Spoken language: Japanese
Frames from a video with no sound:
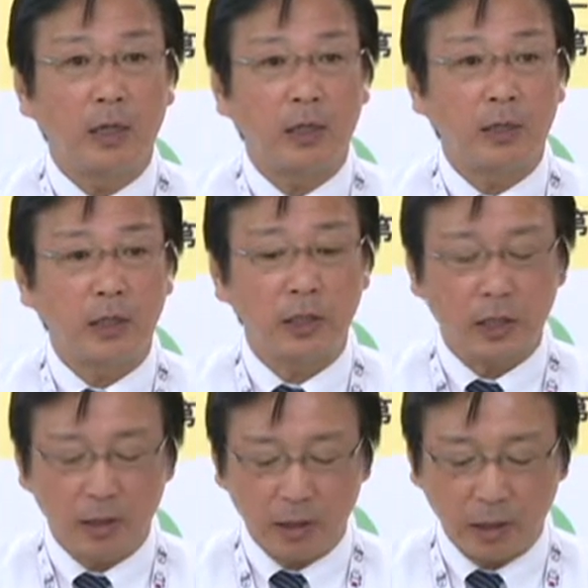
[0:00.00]
えー、地
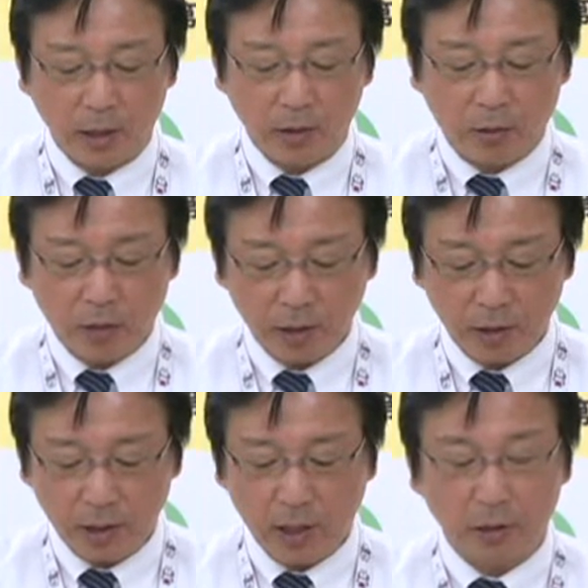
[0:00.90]
域包
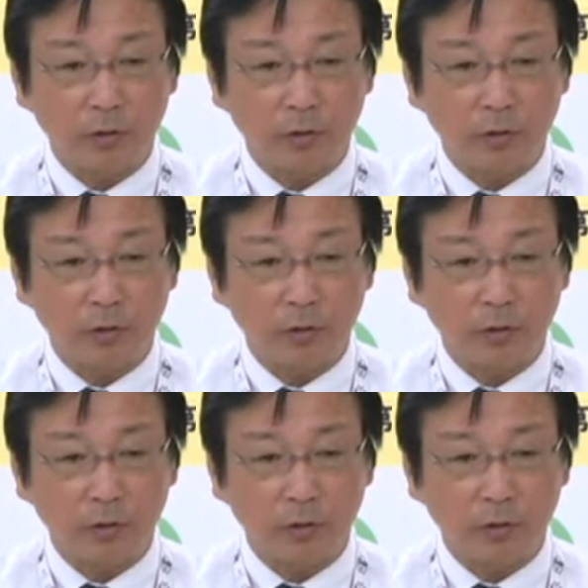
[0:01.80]
括ケア